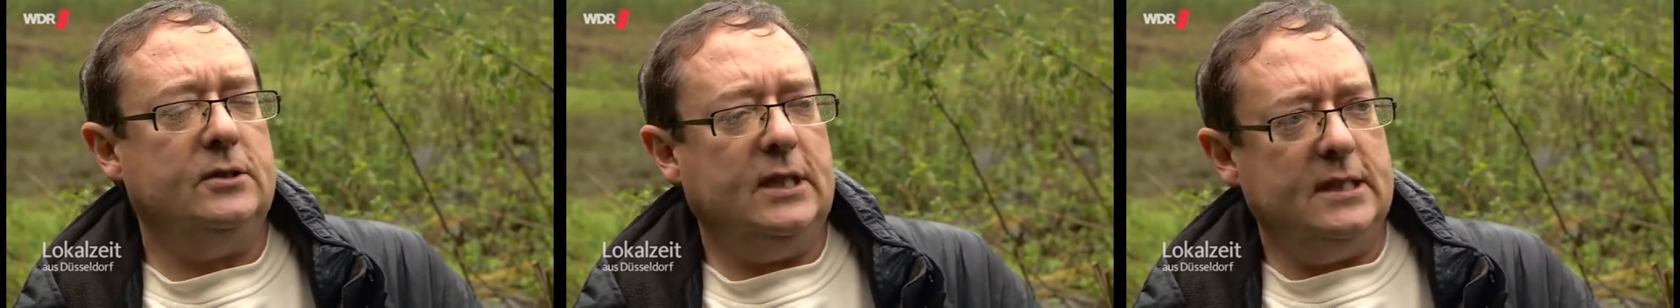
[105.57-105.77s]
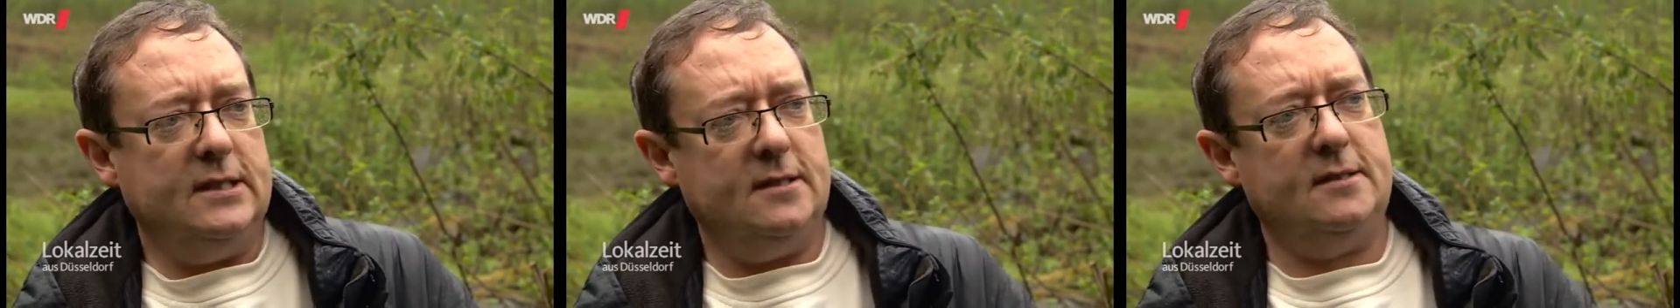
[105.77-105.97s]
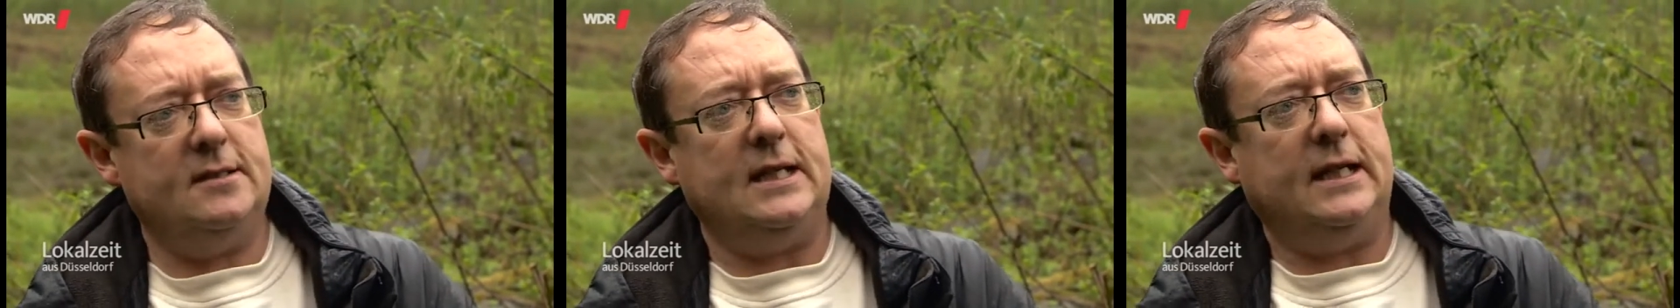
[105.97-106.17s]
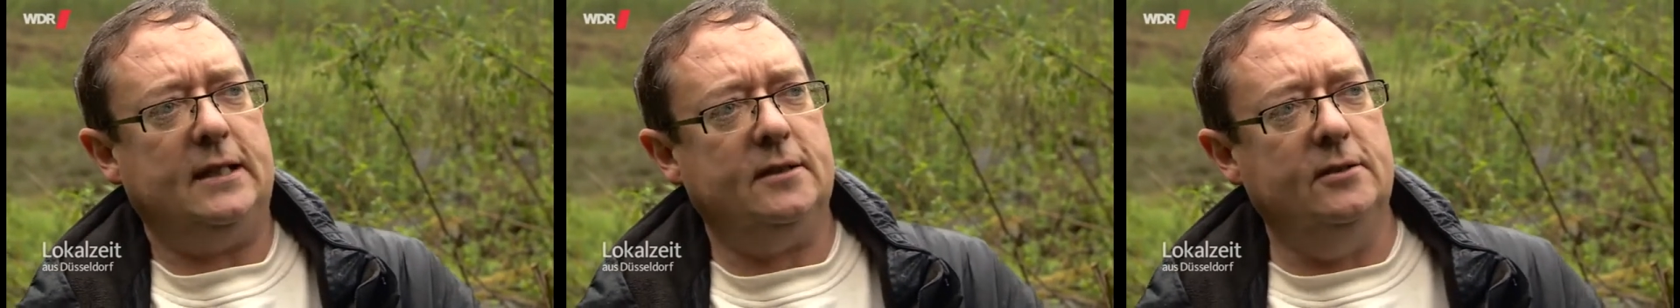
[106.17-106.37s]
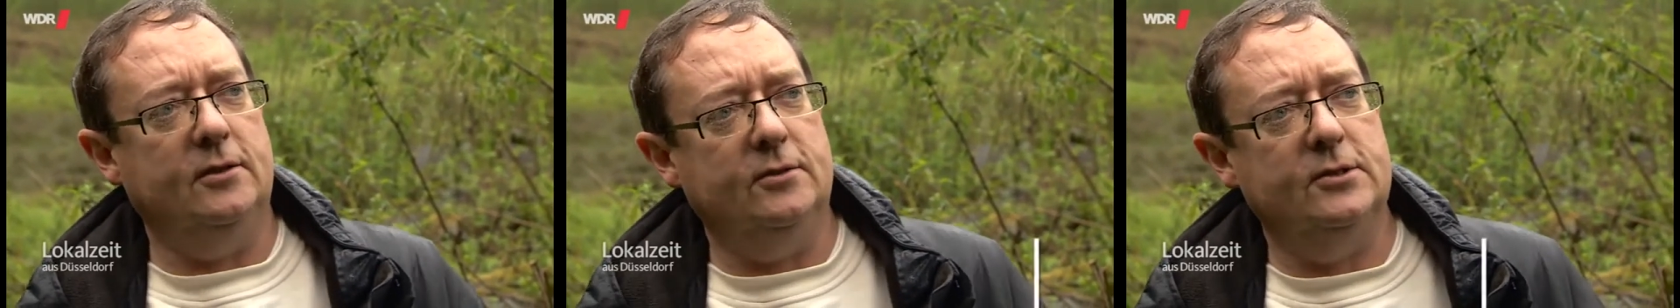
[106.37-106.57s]
ein ganzes
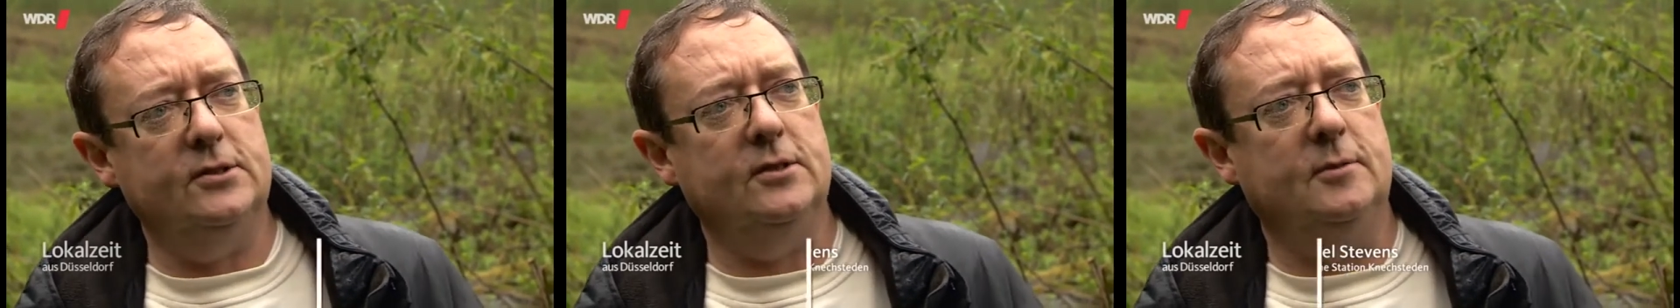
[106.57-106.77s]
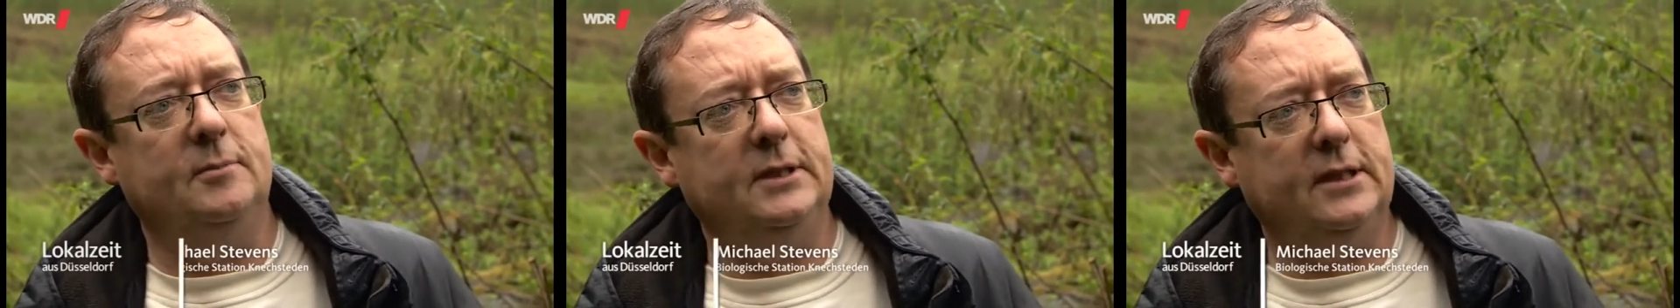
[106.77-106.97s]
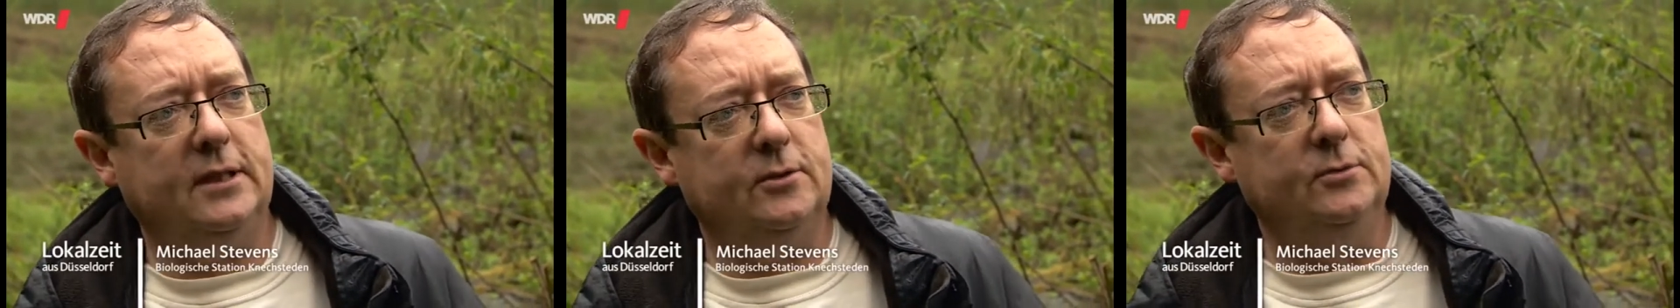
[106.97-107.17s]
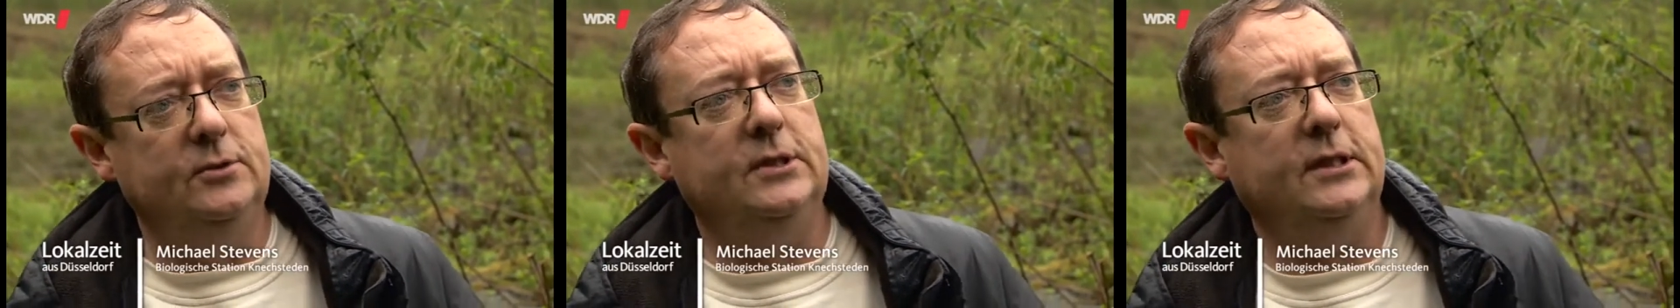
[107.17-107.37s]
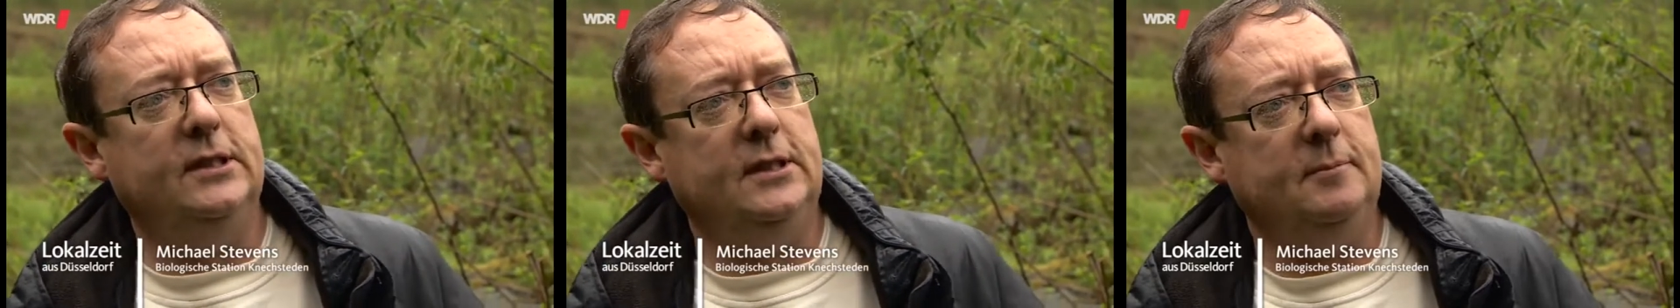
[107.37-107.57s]
Artenensemble
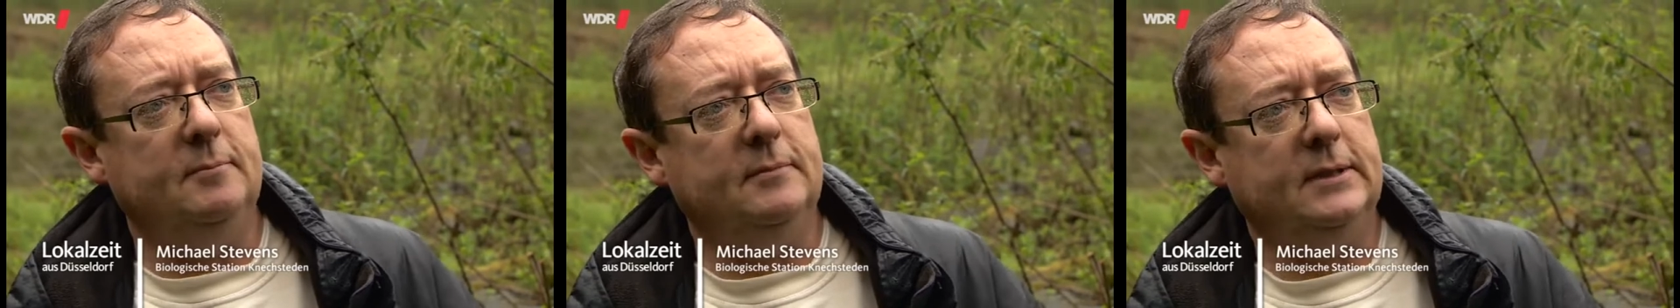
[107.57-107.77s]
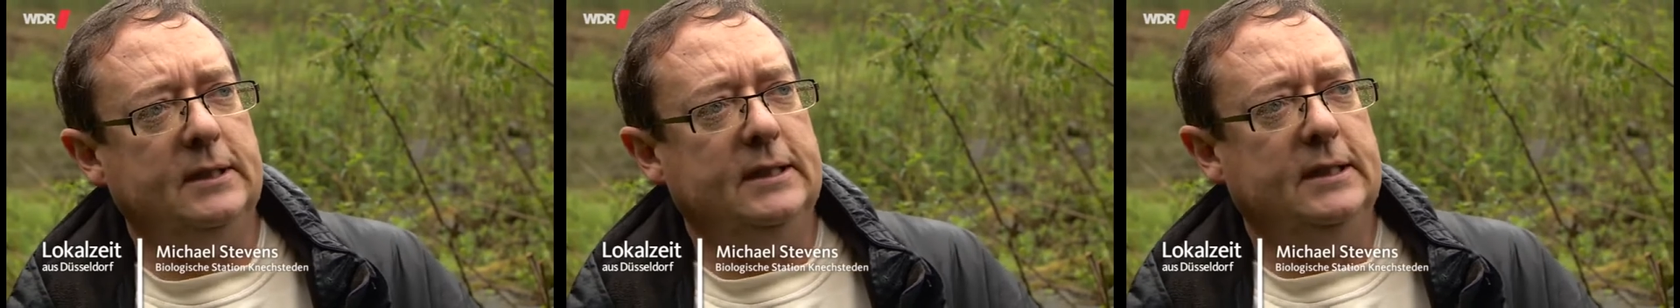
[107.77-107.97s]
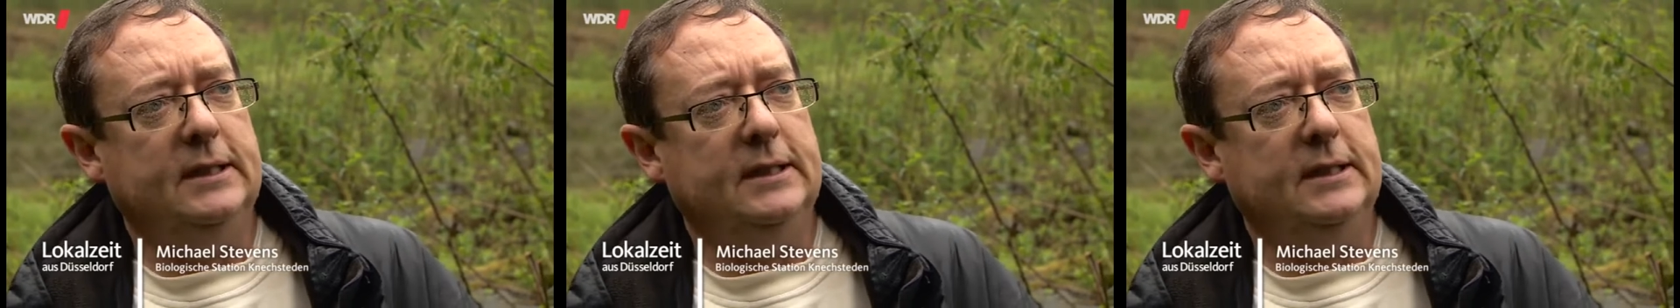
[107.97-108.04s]
darunter geben.